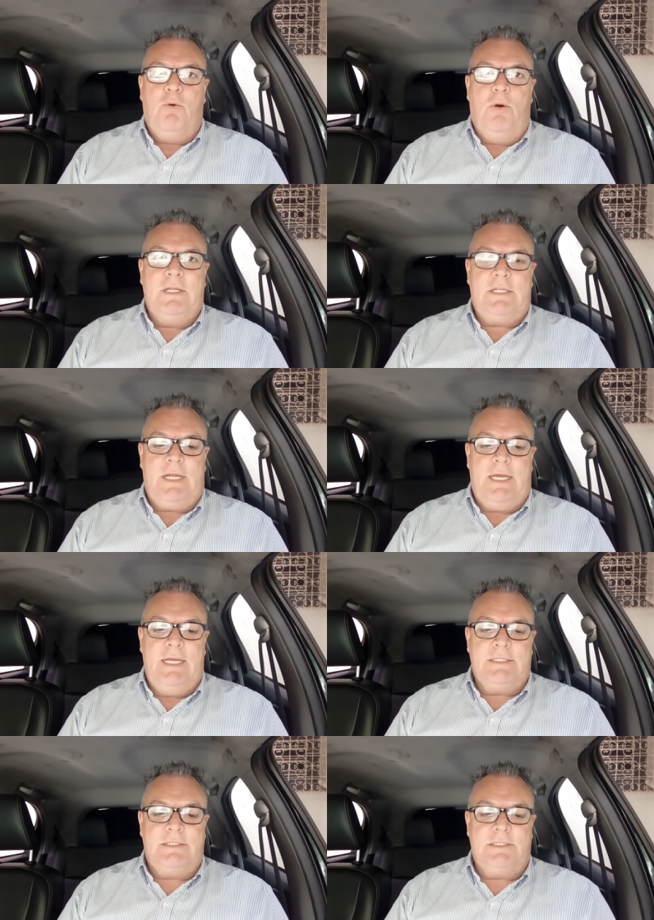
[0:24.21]
contra
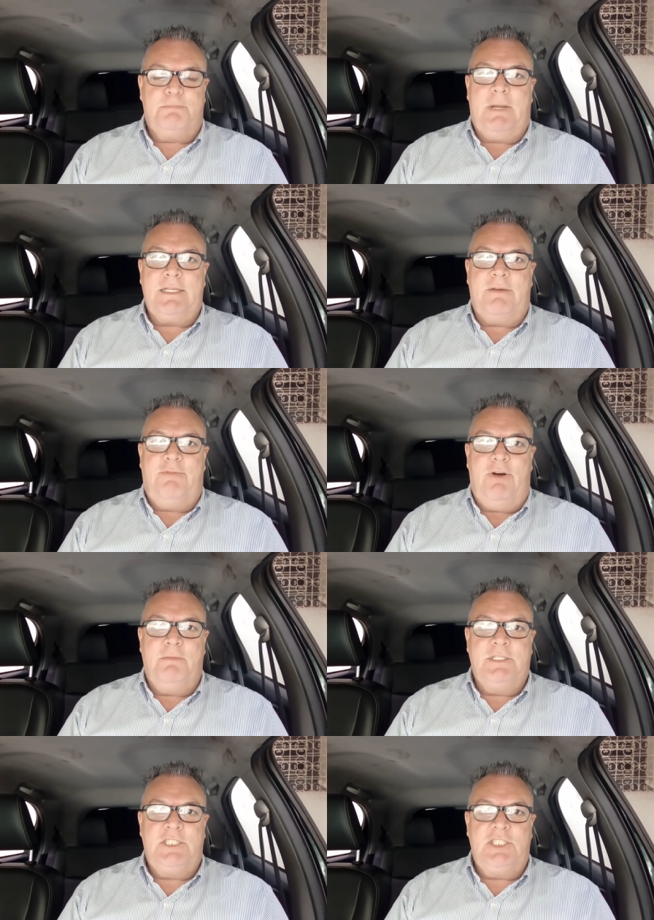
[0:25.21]
essas
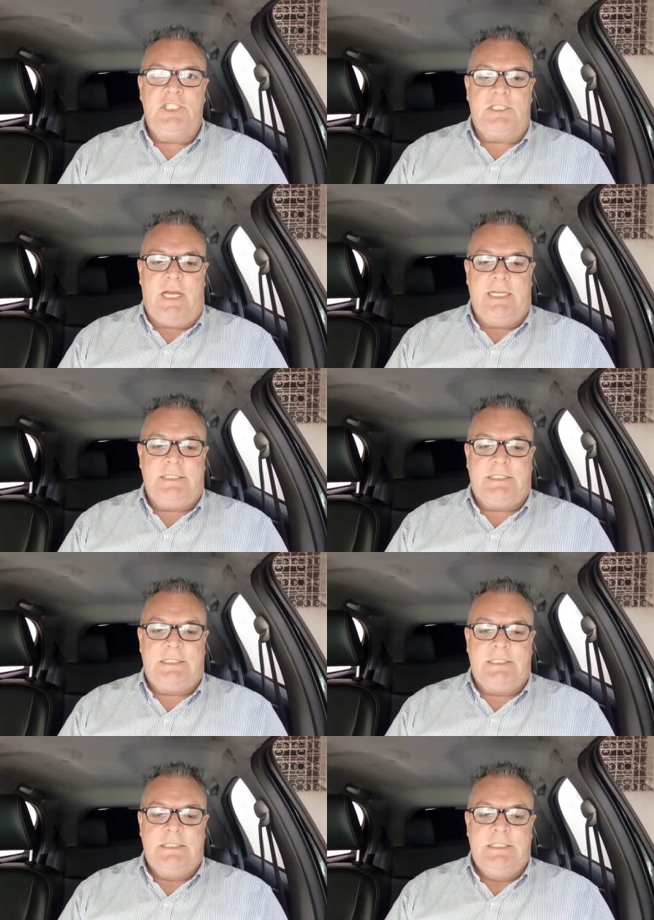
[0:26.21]
plataformas
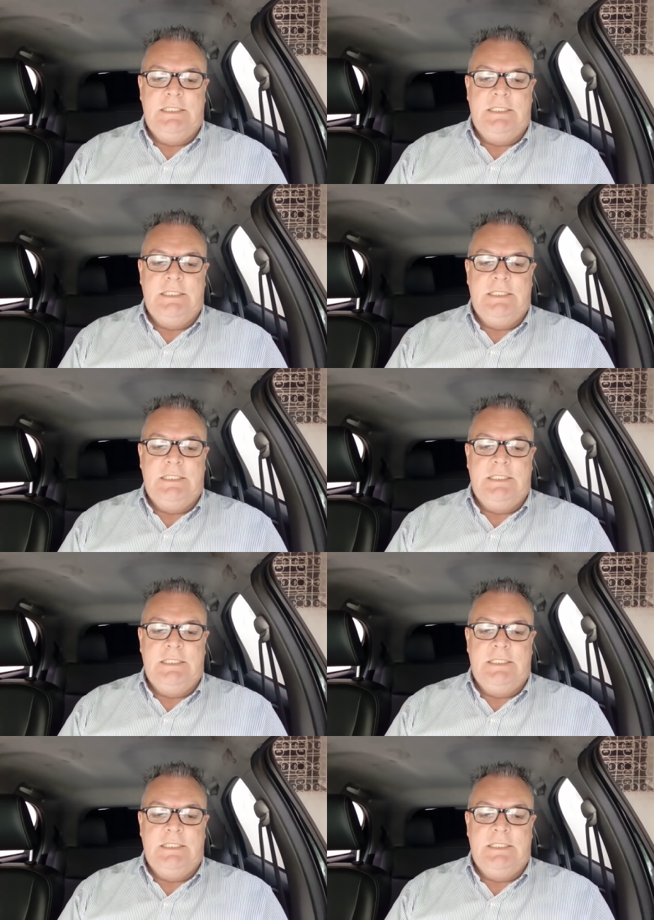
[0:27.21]
digitais.